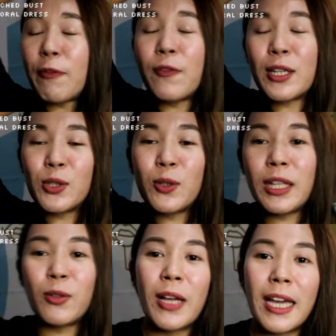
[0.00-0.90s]
Pa-flash ko
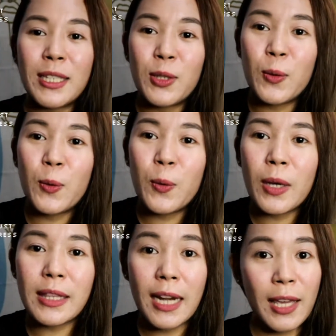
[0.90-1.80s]
dito guys
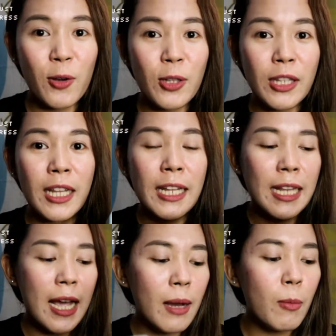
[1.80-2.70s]
yung try-on ng